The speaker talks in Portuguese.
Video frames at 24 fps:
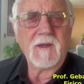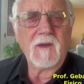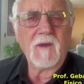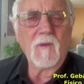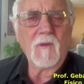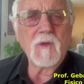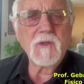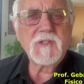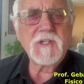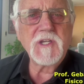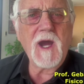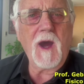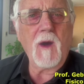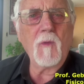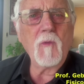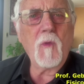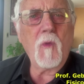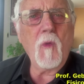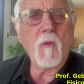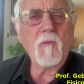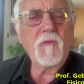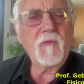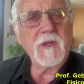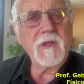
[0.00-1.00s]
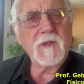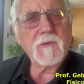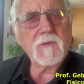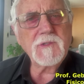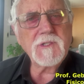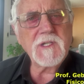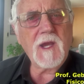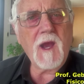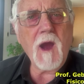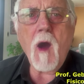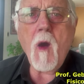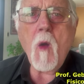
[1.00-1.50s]
onde há um conflito
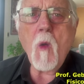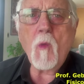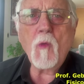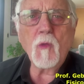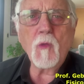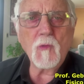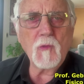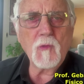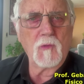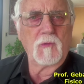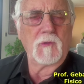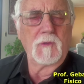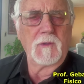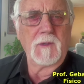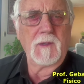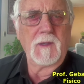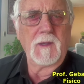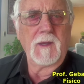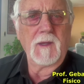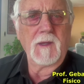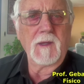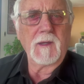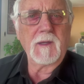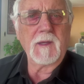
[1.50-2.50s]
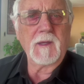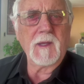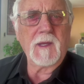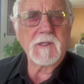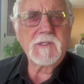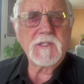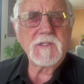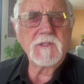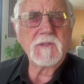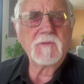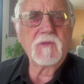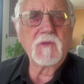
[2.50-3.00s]
de cálculo
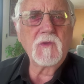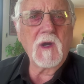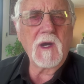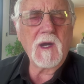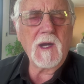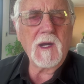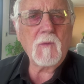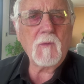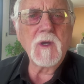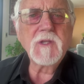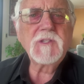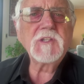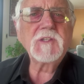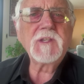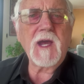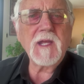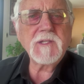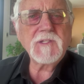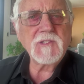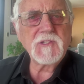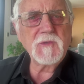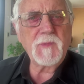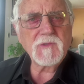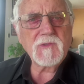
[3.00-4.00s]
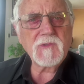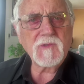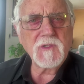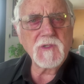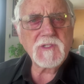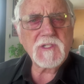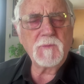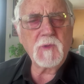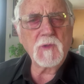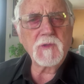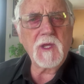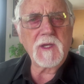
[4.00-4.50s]
relativo à quantidade de
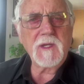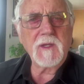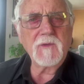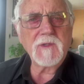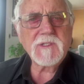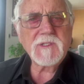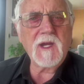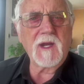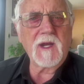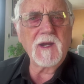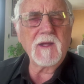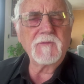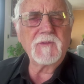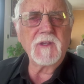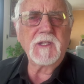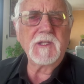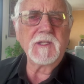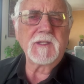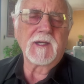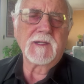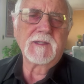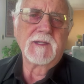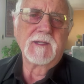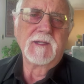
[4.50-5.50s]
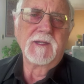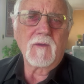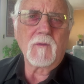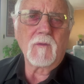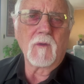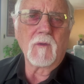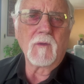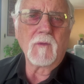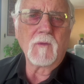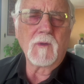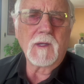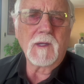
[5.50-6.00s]
pessoas que poderiam estar na avenida,
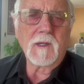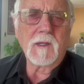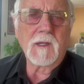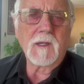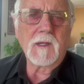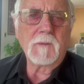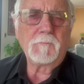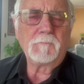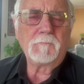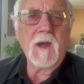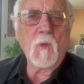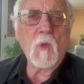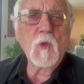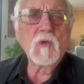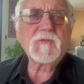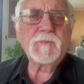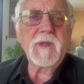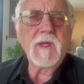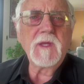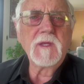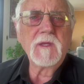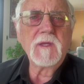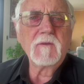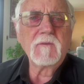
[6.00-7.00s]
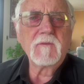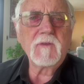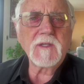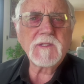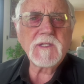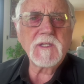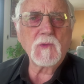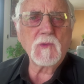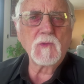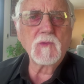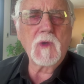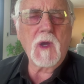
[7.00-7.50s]
com a USP fazendo um